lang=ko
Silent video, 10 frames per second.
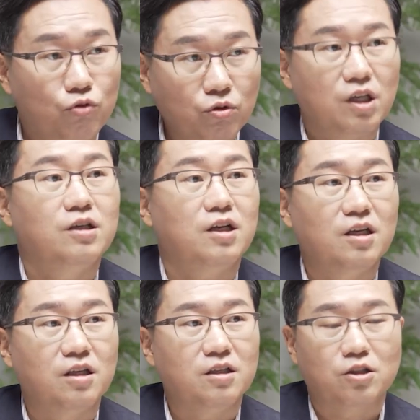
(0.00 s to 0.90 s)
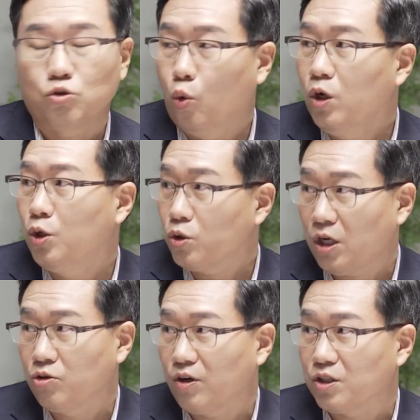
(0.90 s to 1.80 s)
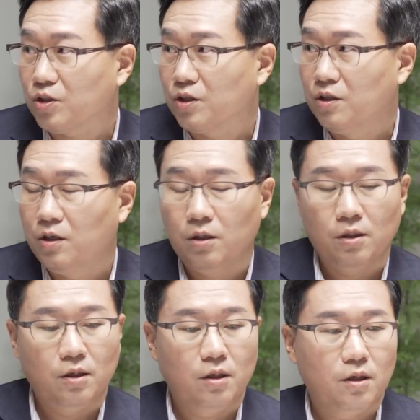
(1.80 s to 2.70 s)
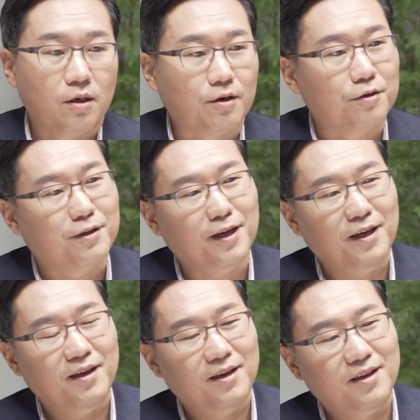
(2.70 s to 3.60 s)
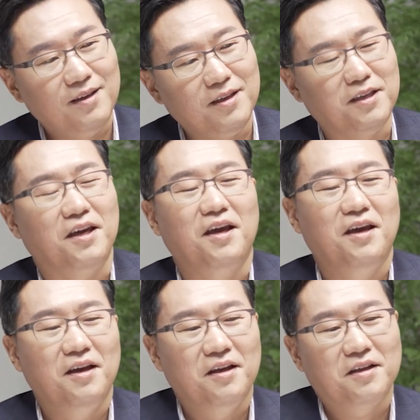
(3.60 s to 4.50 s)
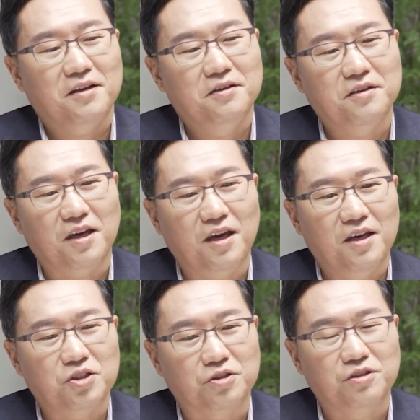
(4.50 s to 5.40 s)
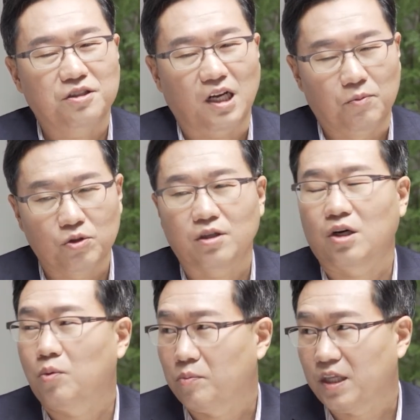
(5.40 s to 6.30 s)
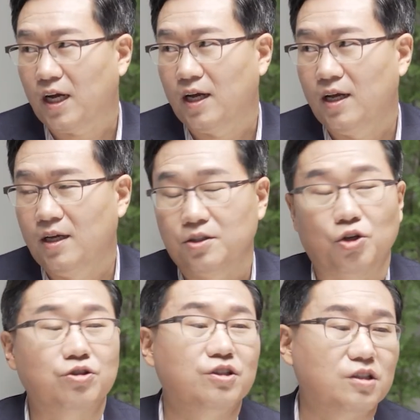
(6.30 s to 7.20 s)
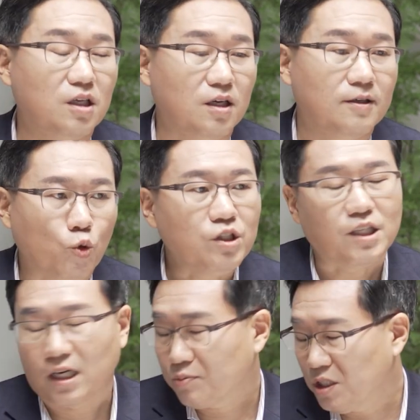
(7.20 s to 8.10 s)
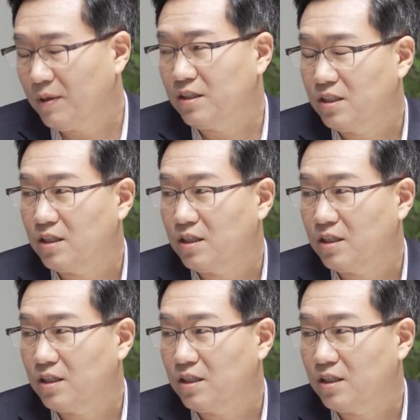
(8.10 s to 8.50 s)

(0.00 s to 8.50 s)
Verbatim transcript: 부동산에 사야 된다는 논리로 사용되었죠. 맞아, 맞아. 그런데 이게 크게 저는 잘못됐다고 봅니다. 어. 저는 이제 돈이 제값을 받는